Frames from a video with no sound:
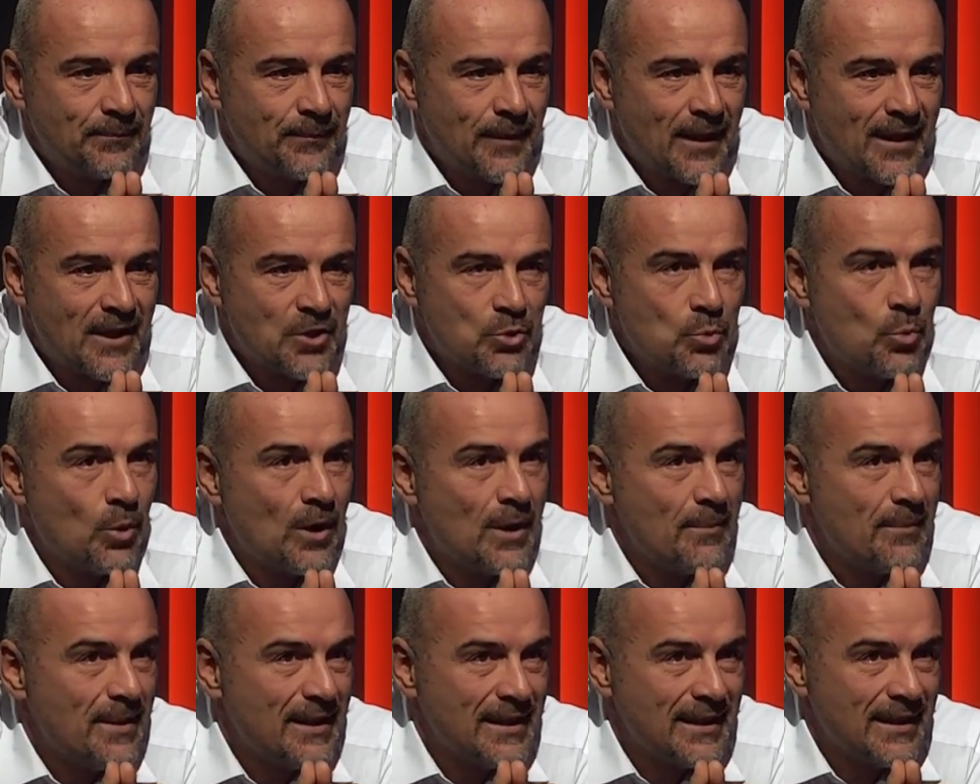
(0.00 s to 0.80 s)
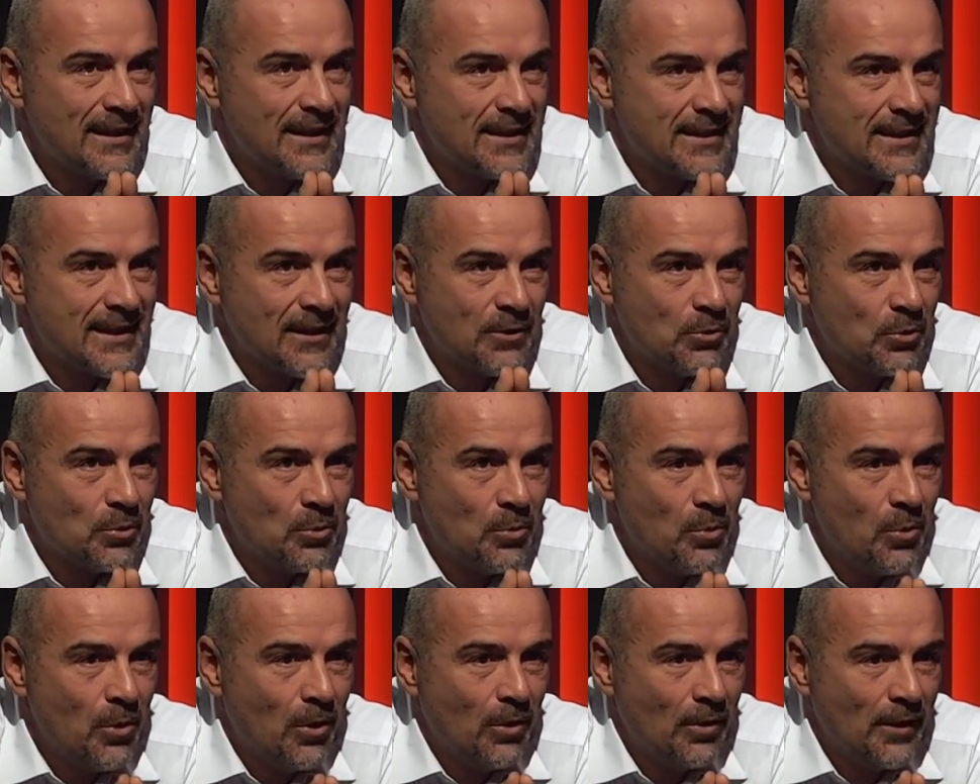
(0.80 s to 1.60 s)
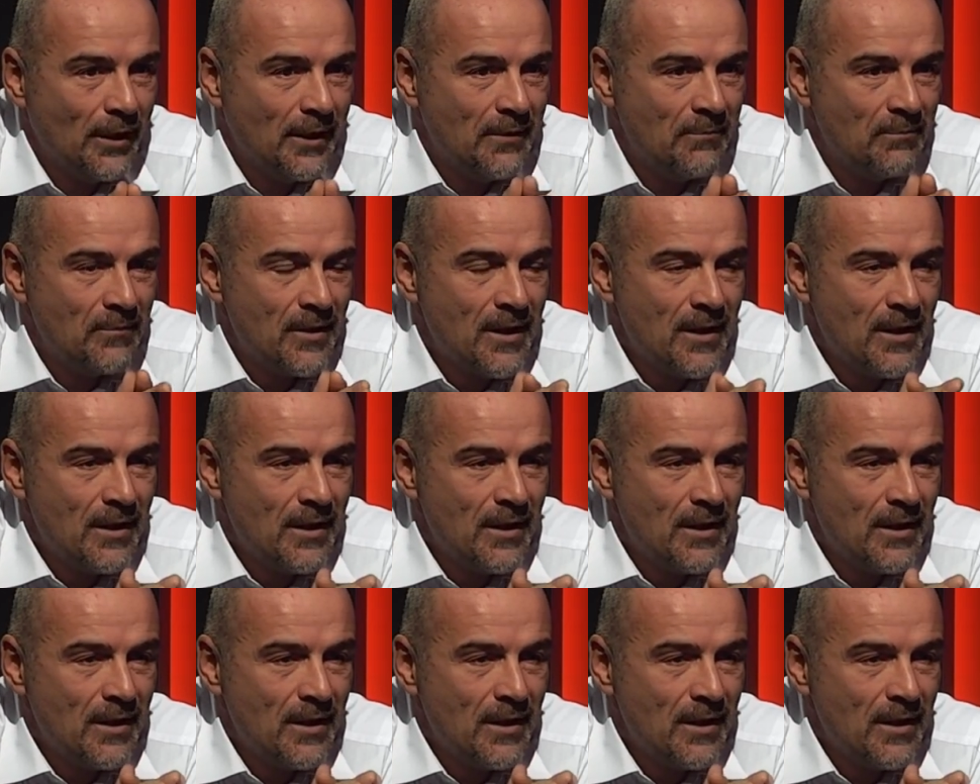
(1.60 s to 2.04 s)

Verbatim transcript: alla scuola media del Sacro Cuore.